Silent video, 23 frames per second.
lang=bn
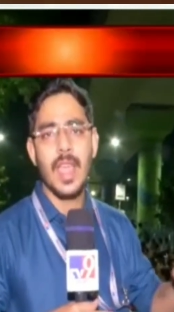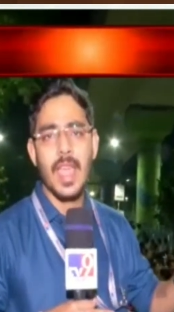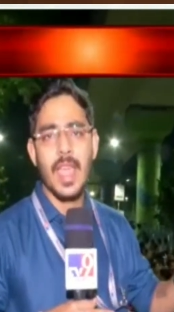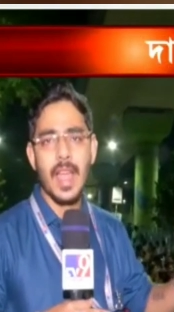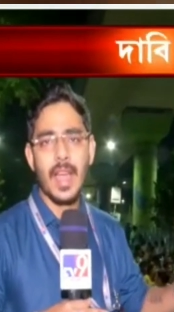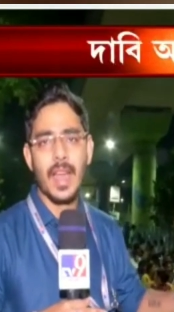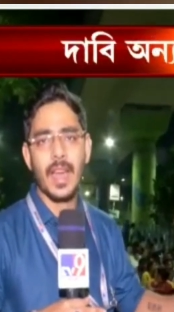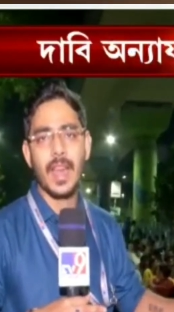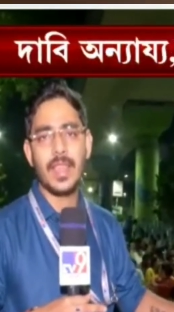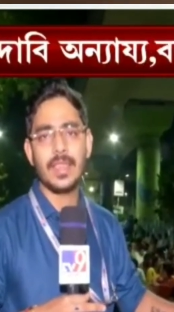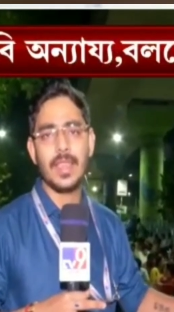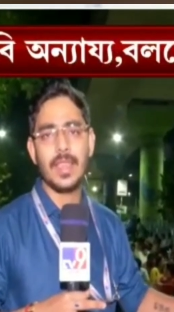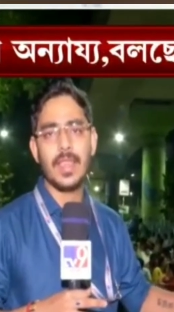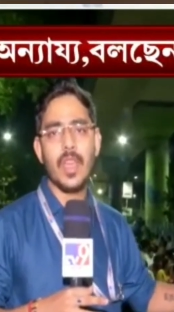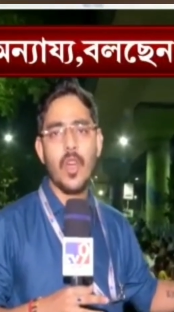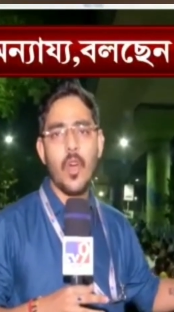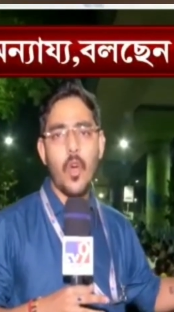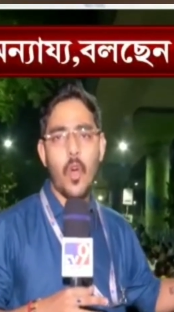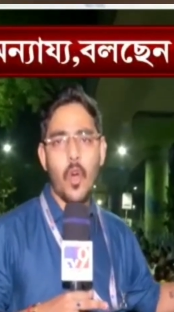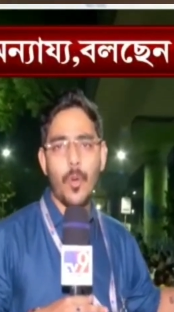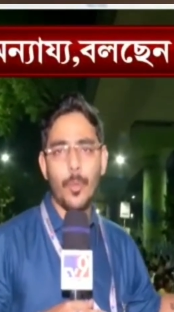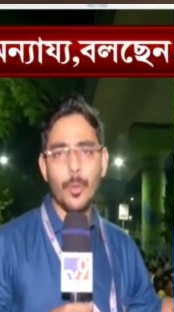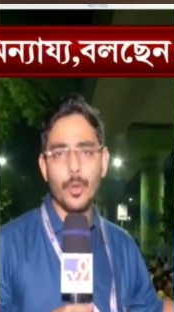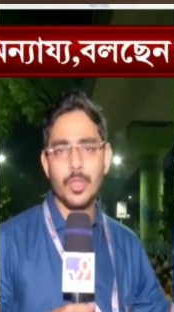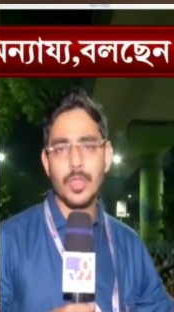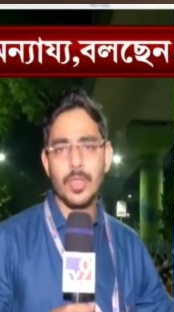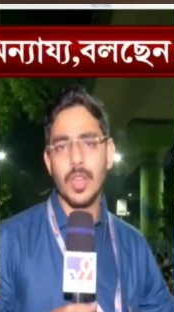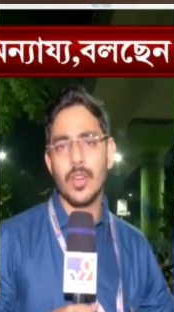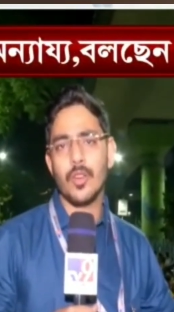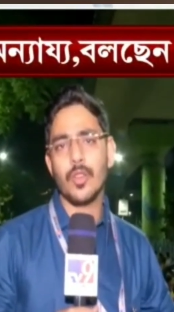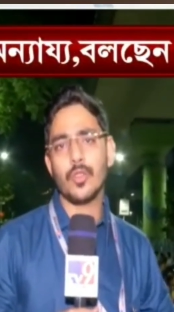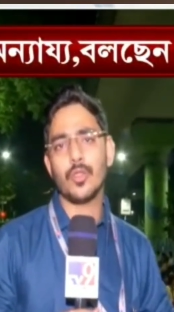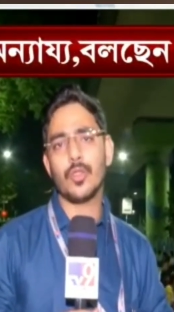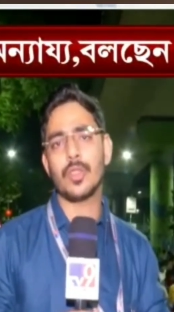এখানে যেই
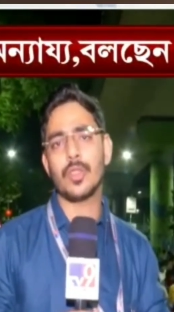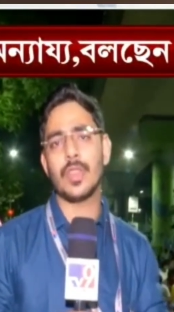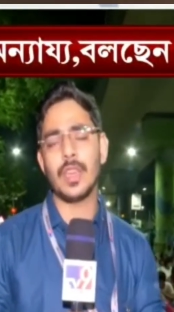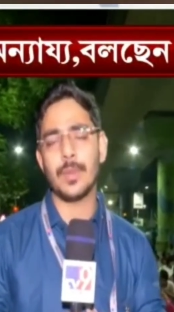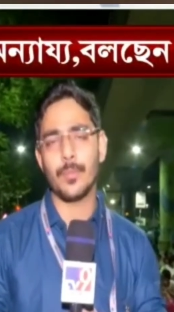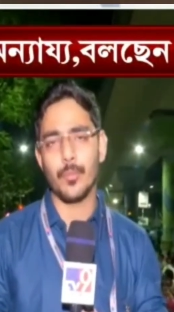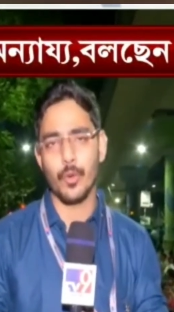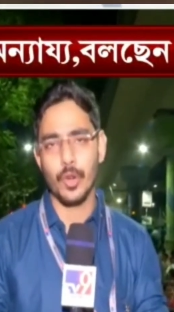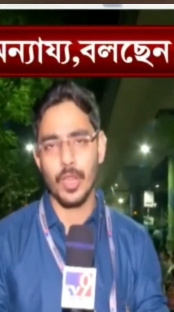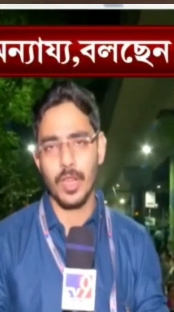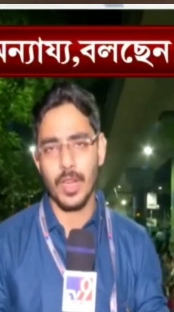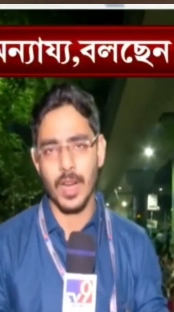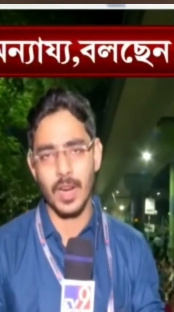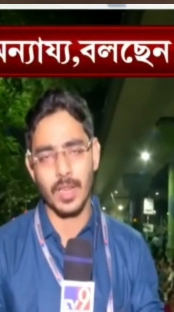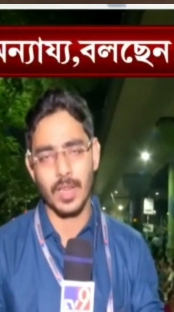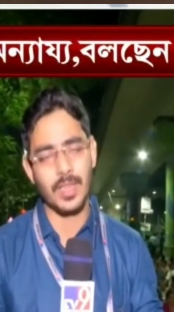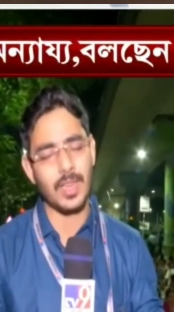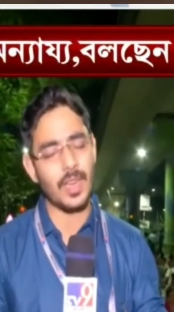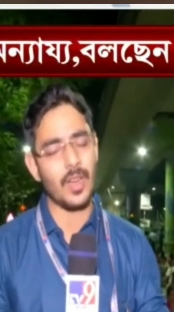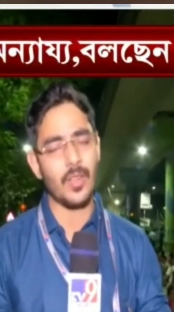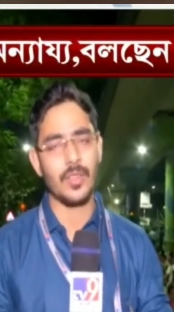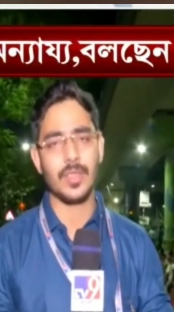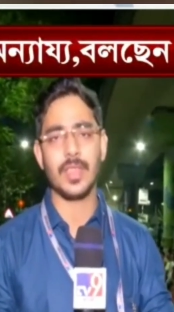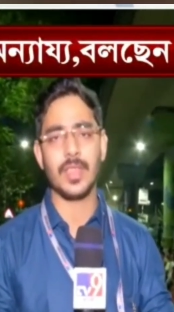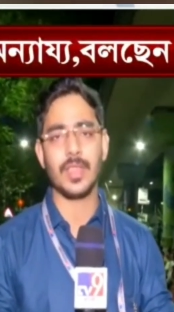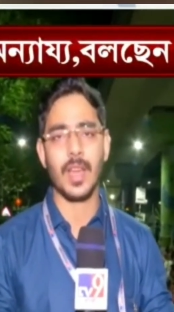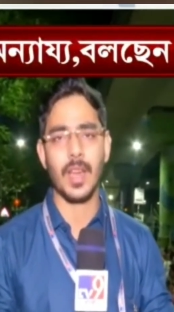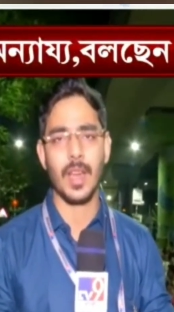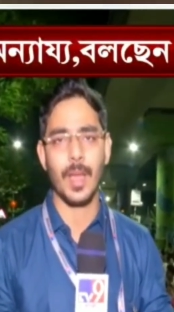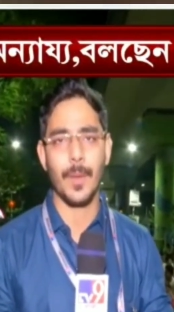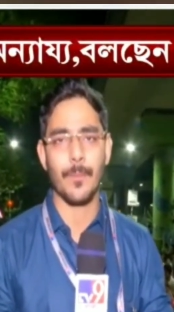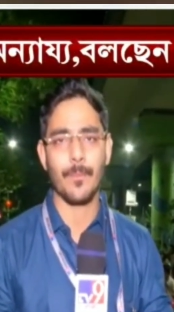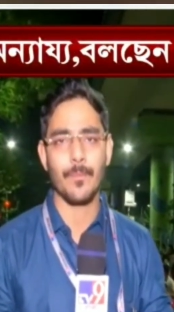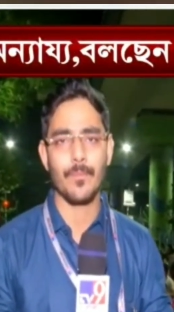অবস্থানরত টেট পরীক্ষার্থীরা রয়েছে তারা